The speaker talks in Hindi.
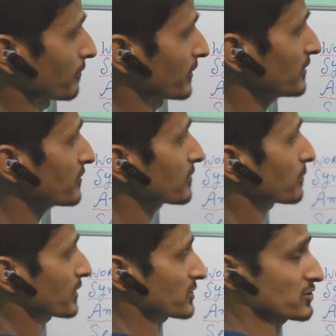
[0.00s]
मीन्स
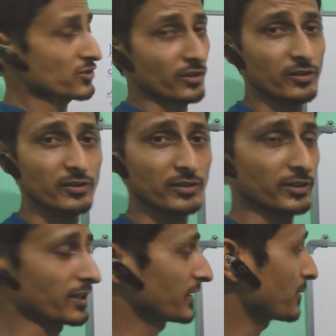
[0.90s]
प्रशंसक
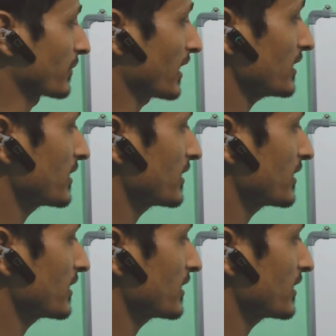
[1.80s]
यानी कि मैं